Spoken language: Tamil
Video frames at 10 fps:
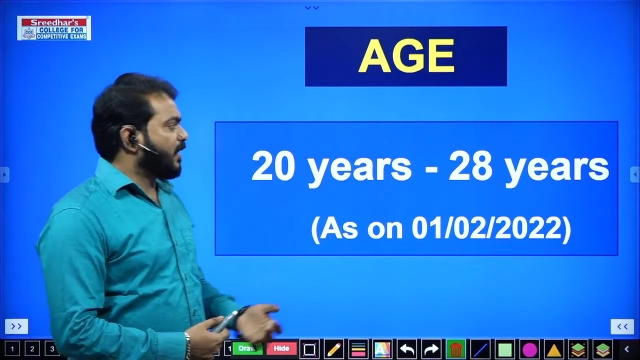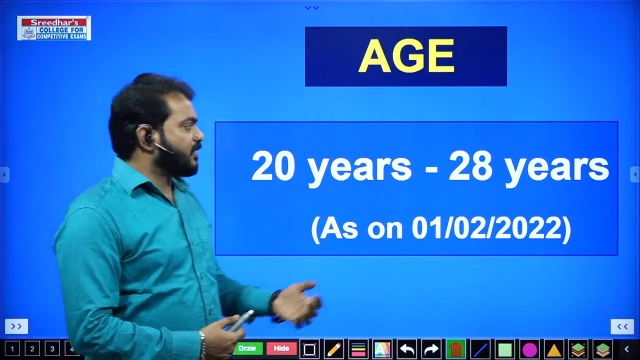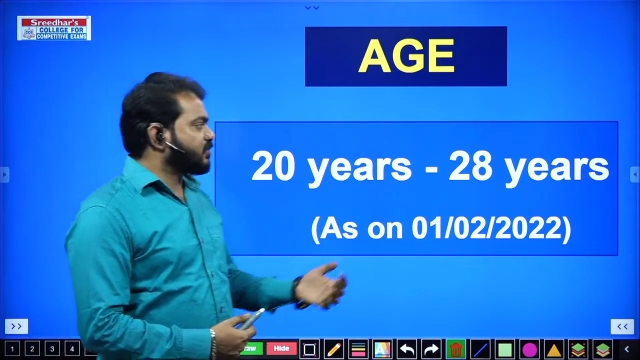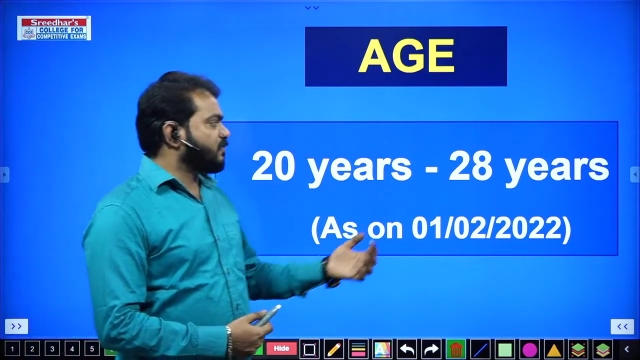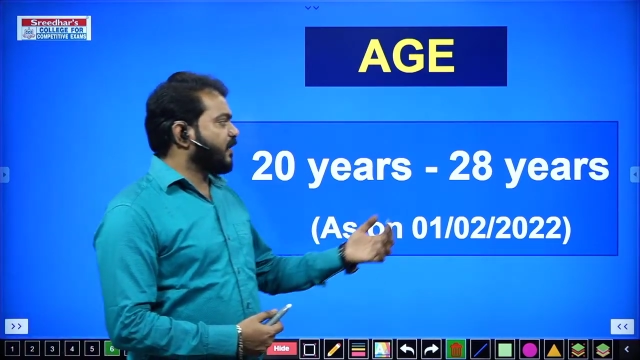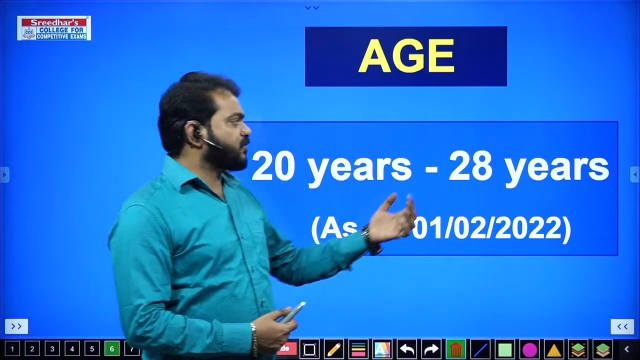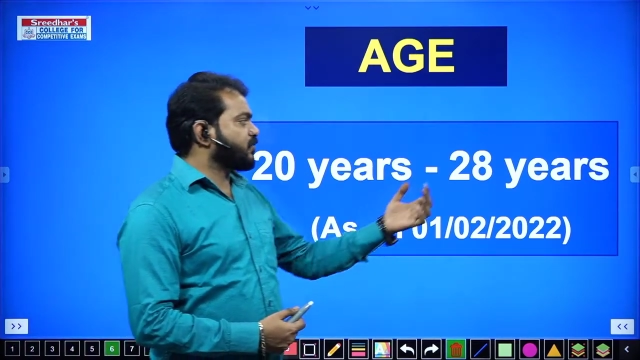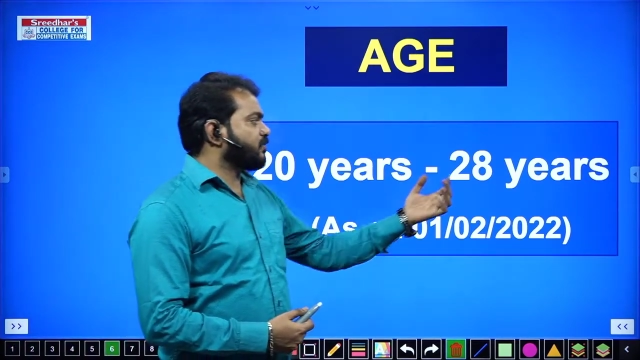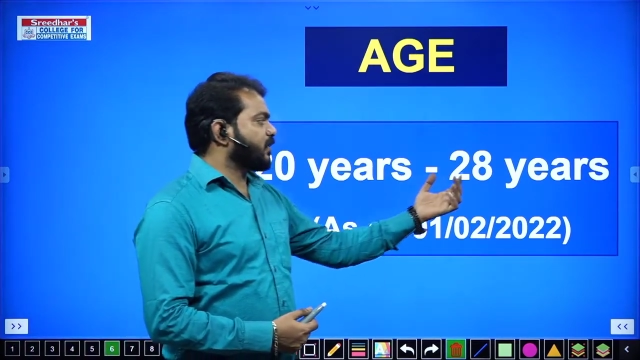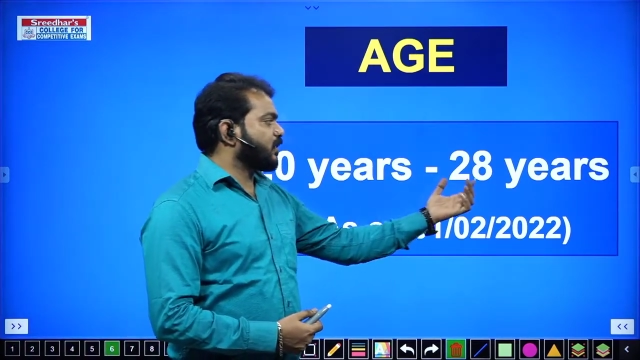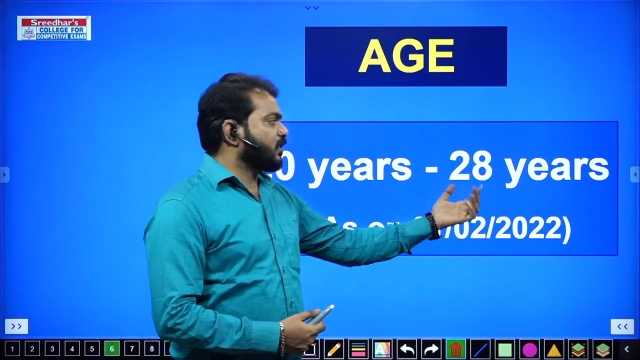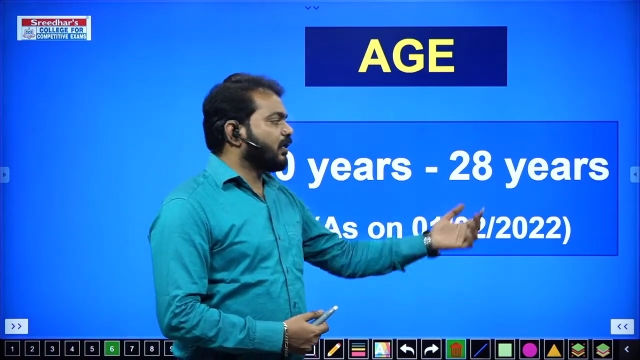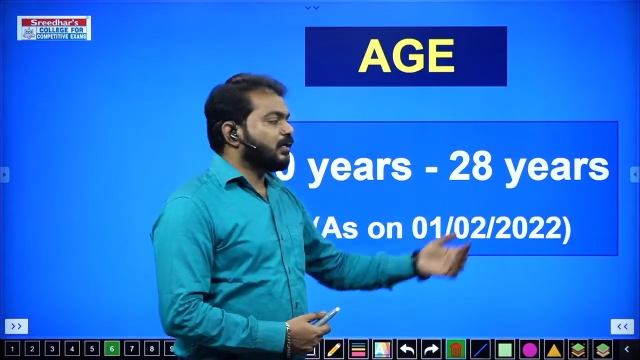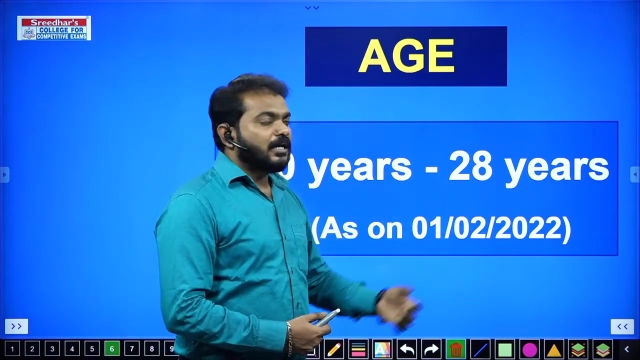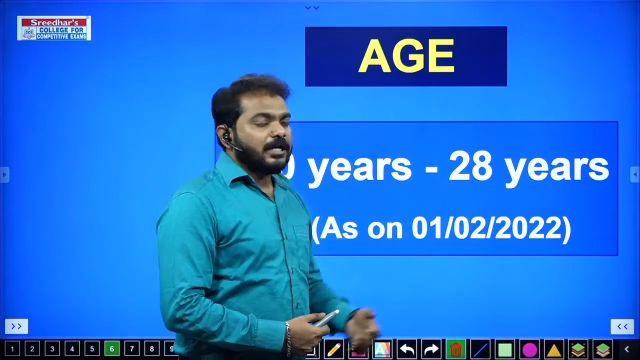மேக்ஸிமம் ஏஜ் வந்து
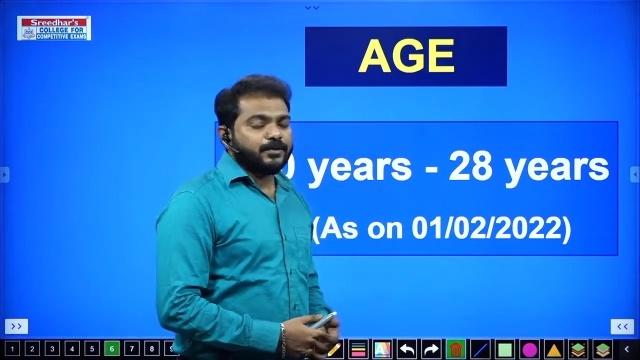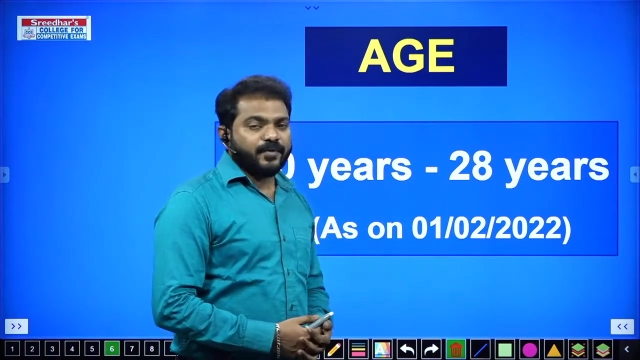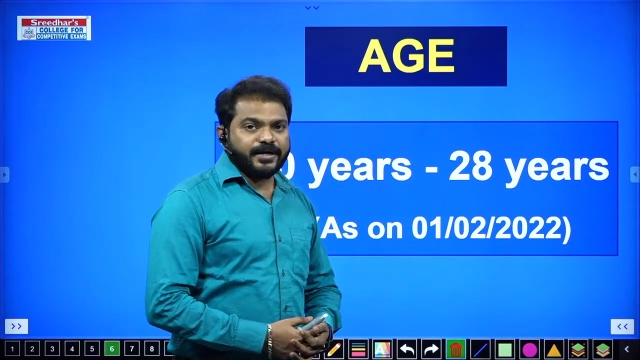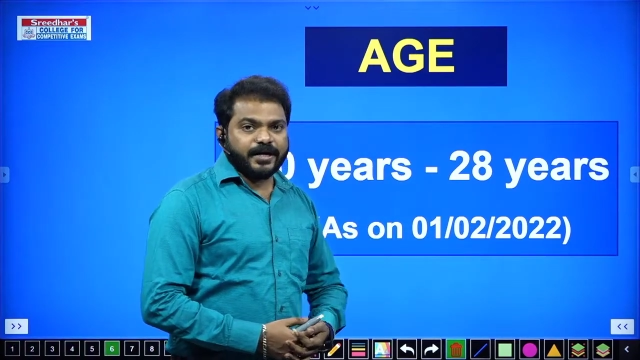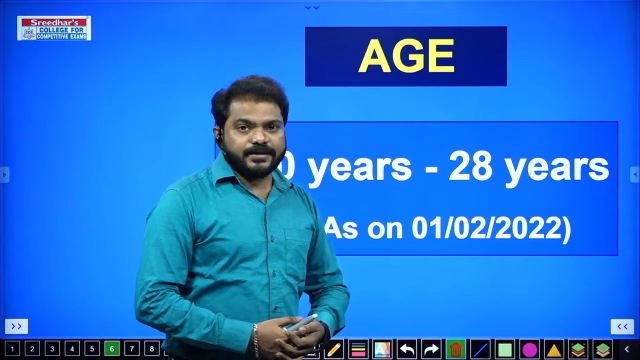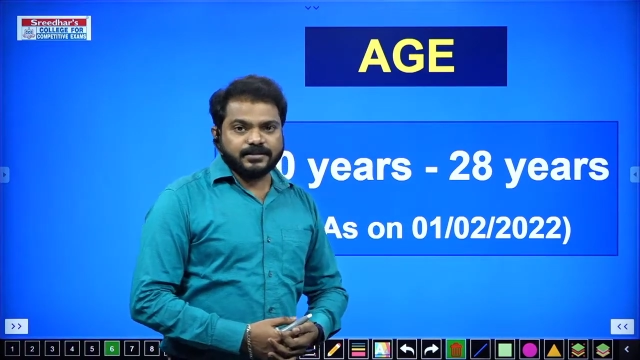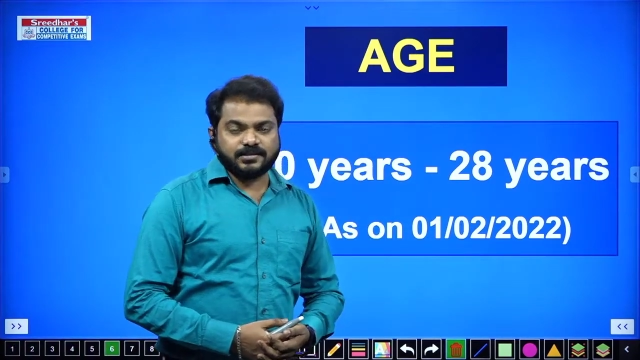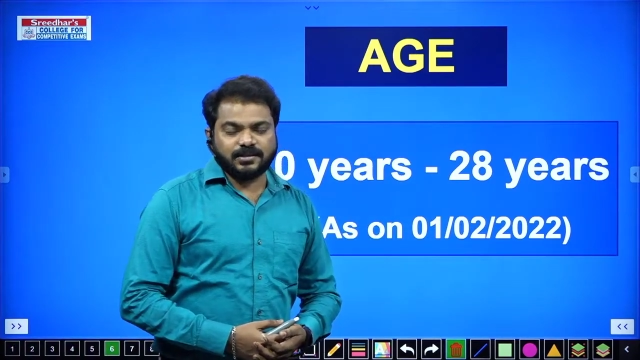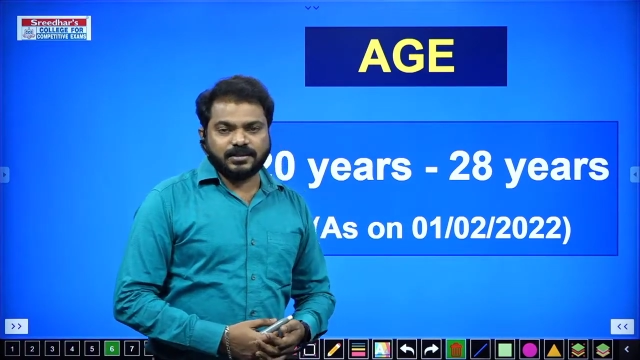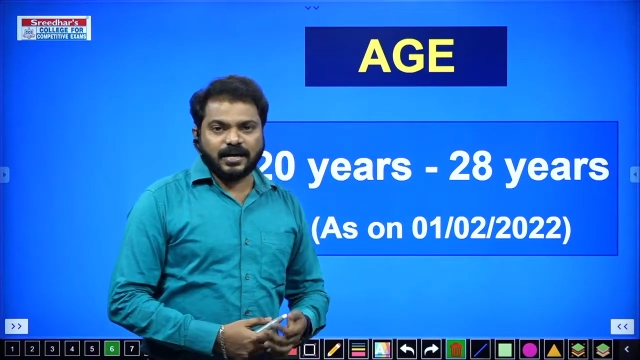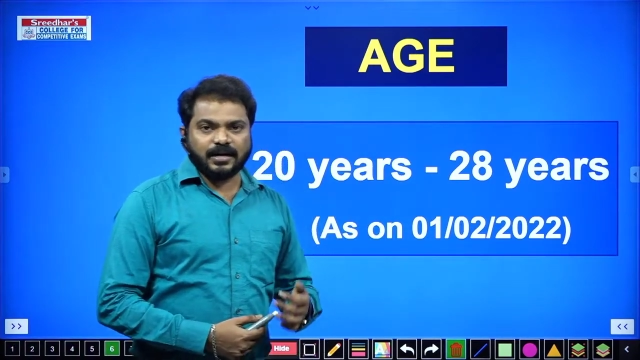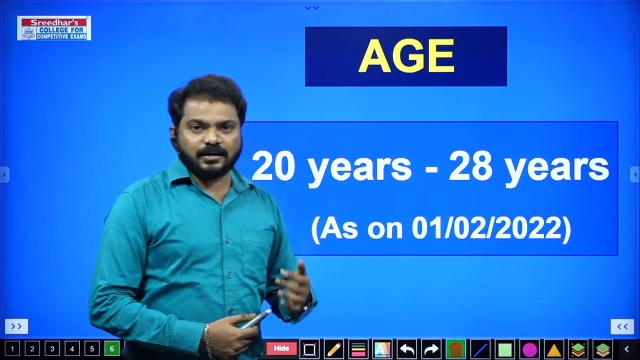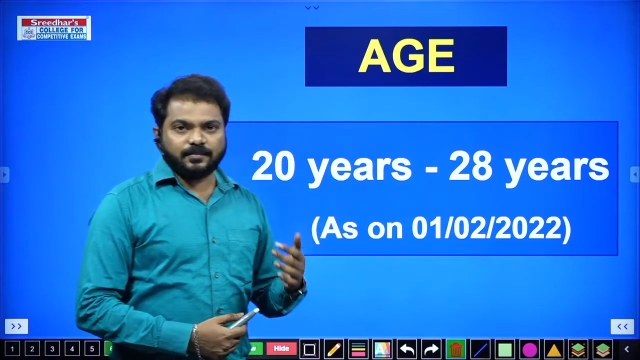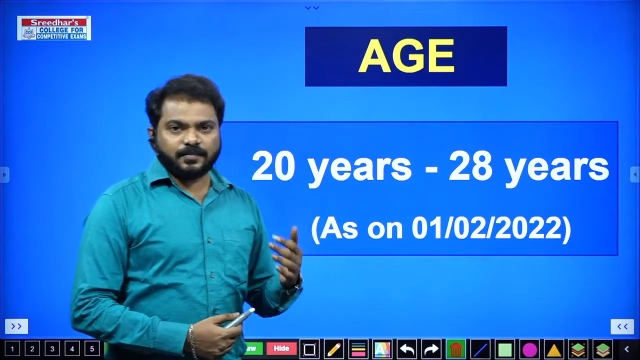பார்த்தீங்கன்னா டுவெண்ட்டி எயிட் இயர்ஸ் இது யாருக்கு